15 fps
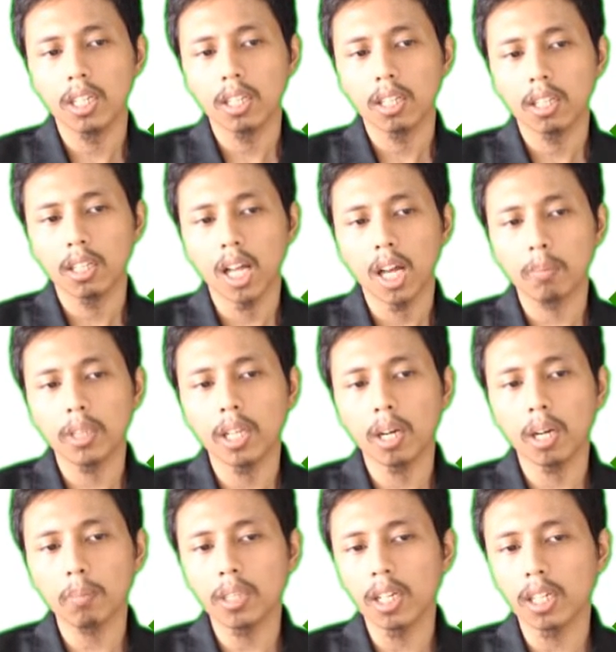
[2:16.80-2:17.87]
Nah,
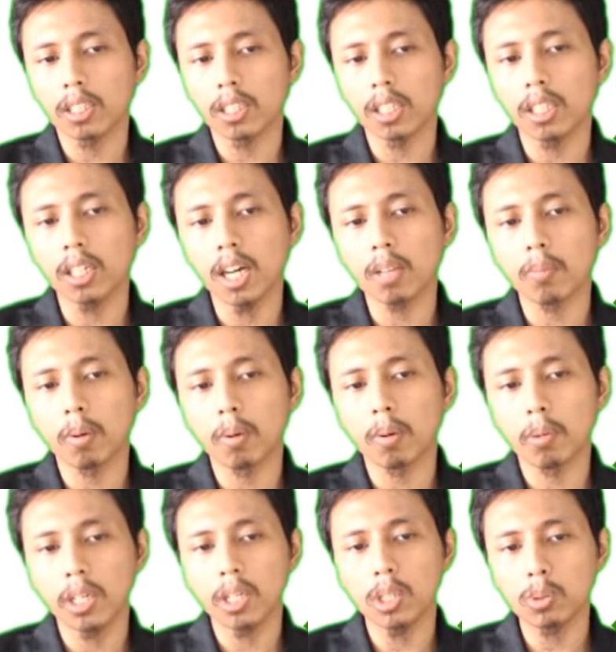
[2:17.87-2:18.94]
bintang-bintang terdekat
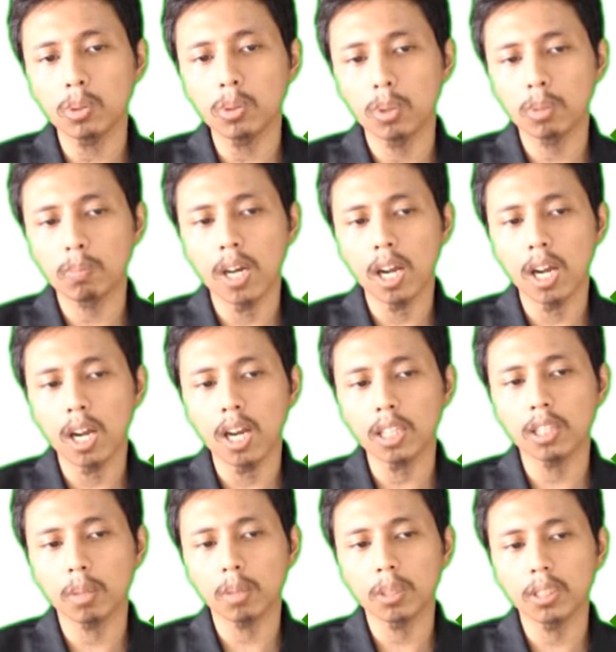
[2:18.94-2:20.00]
memiliki sudut paralaks
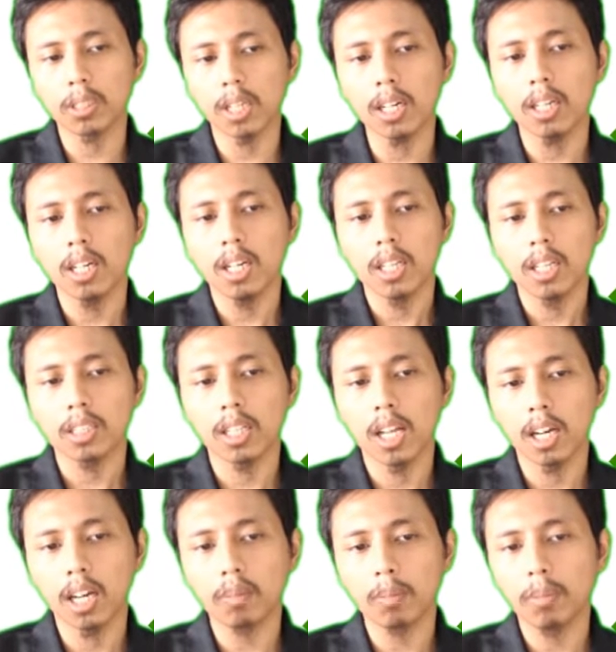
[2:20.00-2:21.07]
terbesar,
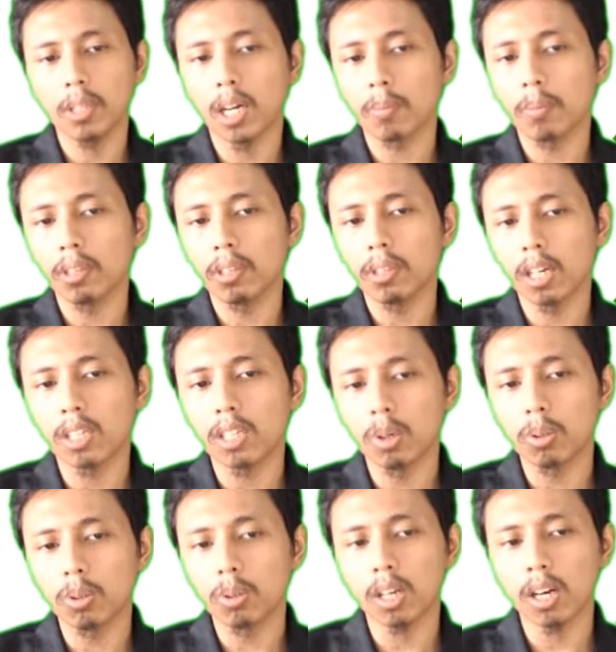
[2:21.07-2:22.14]
sedangkan bintang-bintang
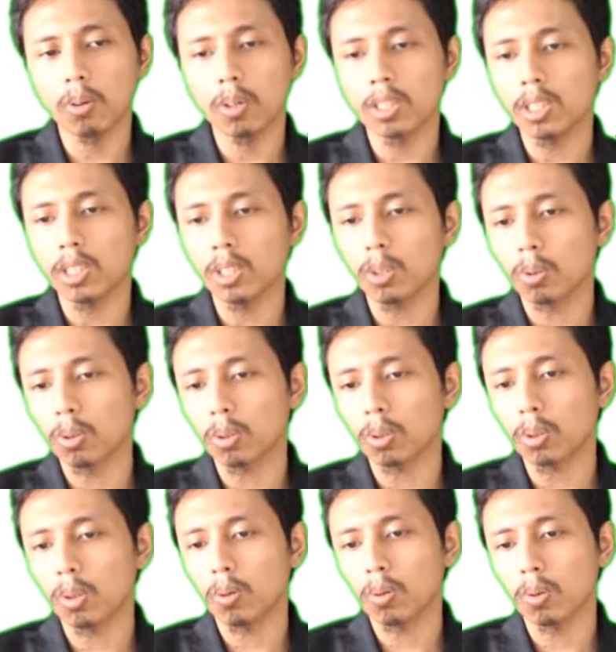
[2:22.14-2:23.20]
jauh terlalu kecil untuk
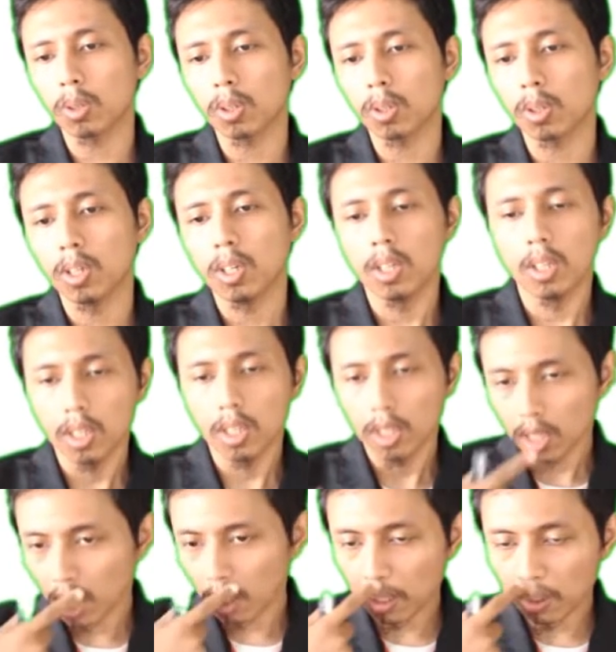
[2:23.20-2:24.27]
diukur.
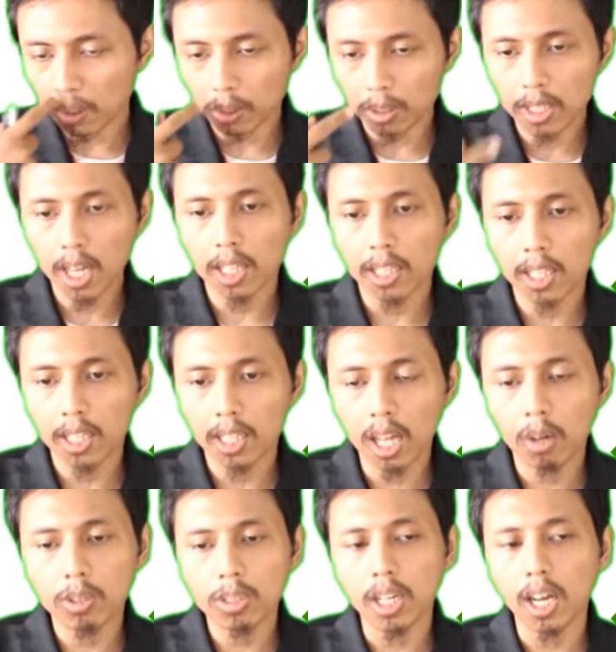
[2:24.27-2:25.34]
Yang berikutnya ada
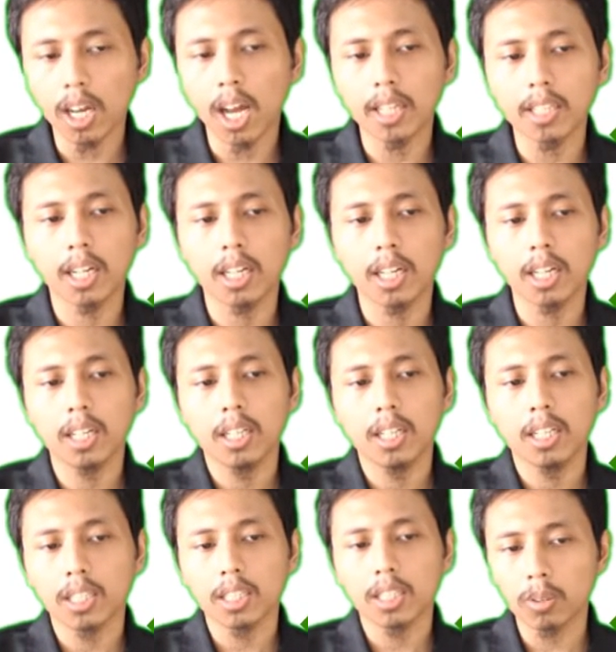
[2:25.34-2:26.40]
tahun cahaya.
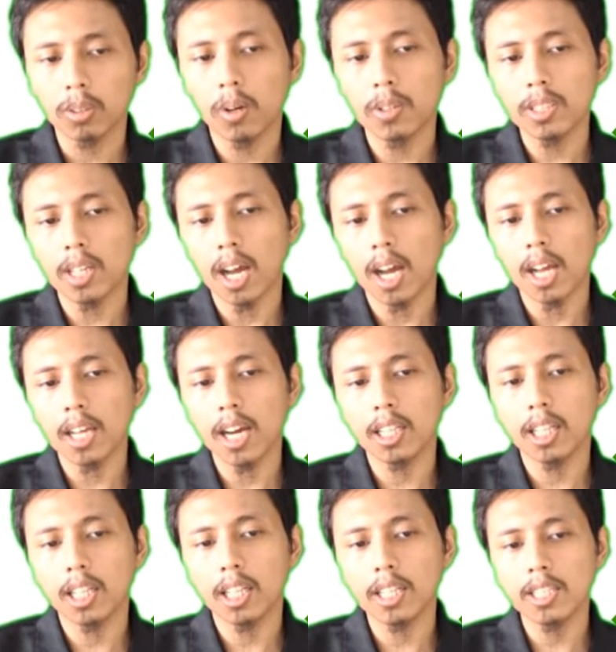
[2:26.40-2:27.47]
Satu tahun cahaya
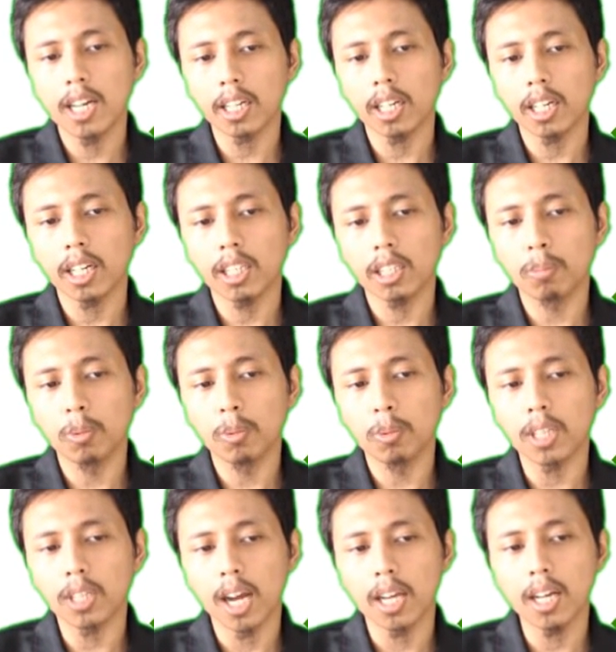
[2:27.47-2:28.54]
adalah jarak yang ditempuh
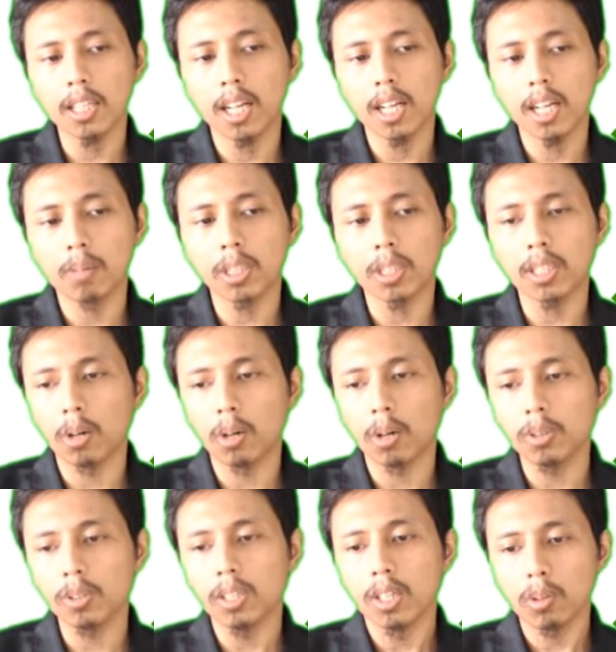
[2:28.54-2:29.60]
cahaya dalam
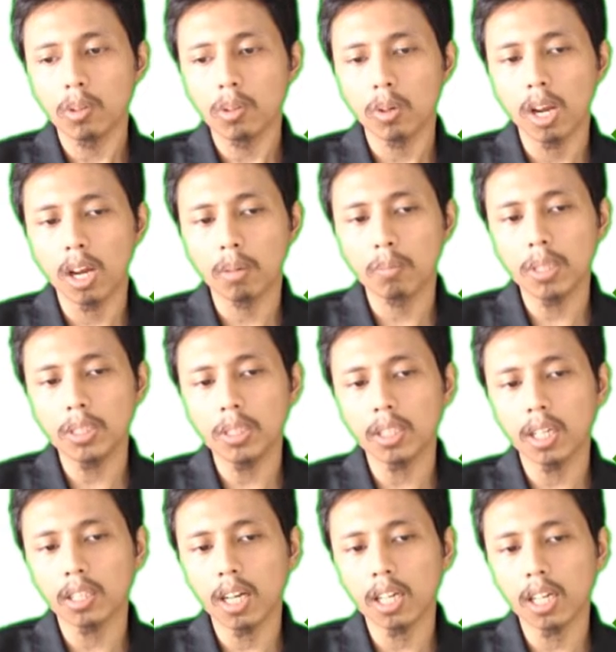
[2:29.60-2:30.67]
setahun kurang lebih
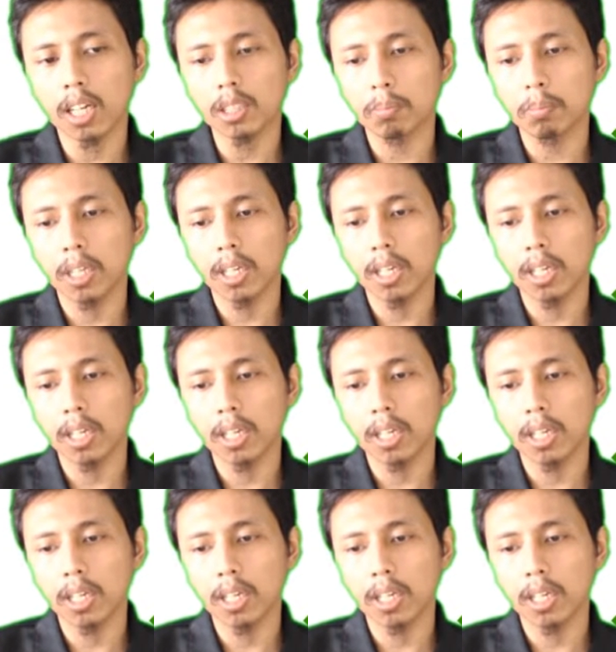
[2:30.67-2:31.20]
sekitar 9 uh,